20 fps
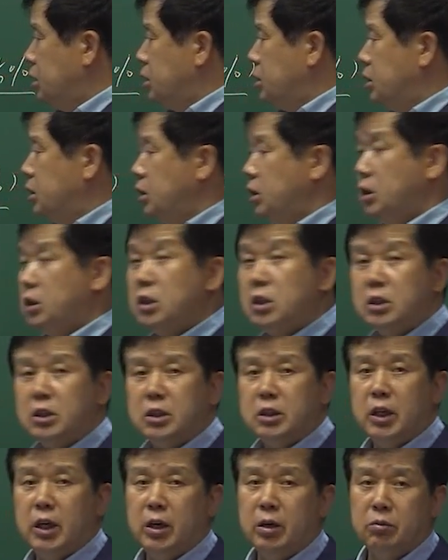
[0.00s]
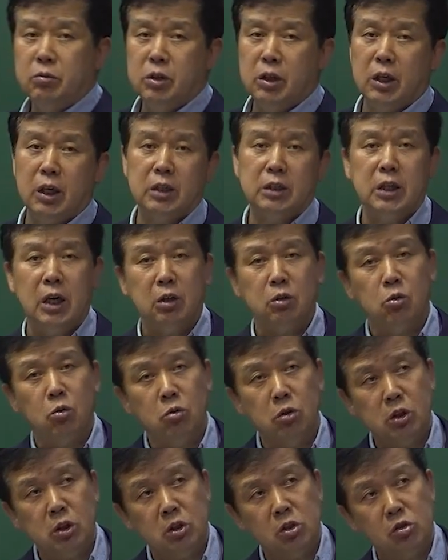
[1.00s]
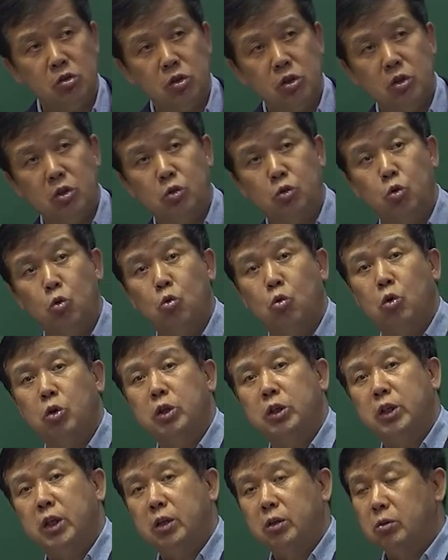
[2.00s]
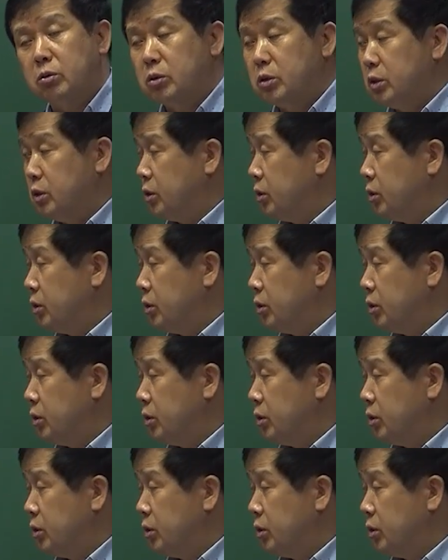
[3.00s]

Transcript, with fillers: 실제 우리가 작동시킬 수 있는 조건이 되는 거죠.